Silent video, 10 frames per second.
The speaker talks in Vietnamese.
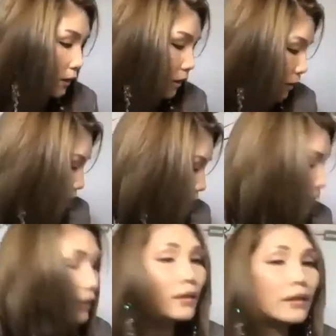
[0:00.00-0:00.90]
ở ở
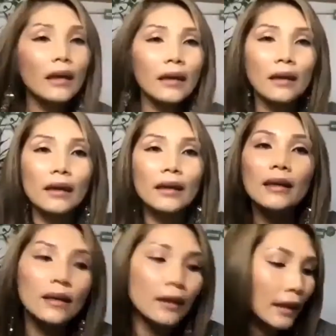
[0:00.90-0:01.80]
các nước ở các
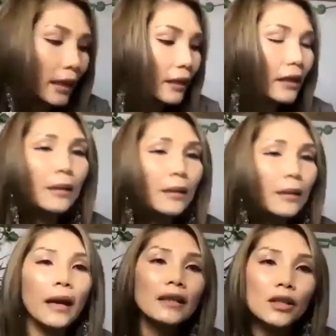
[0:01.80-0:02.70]
nước khác khi mà
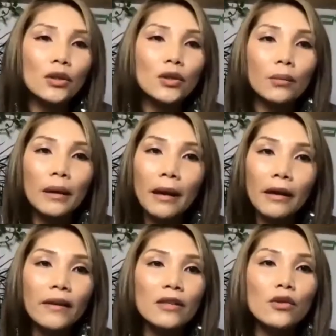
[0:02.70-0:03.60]
anh chị sử dụng cái
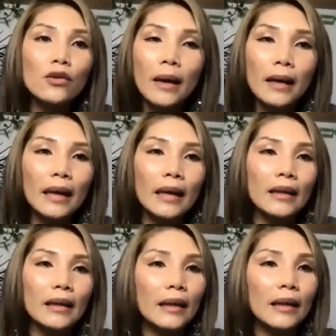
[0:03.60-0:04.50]
máy facial spa
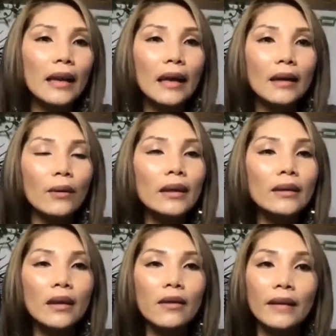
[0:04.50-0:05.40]
này thì cái light
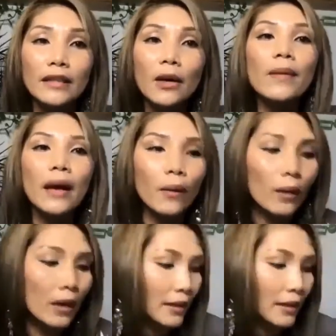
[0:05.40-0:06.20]
corrector vẫn giống nhau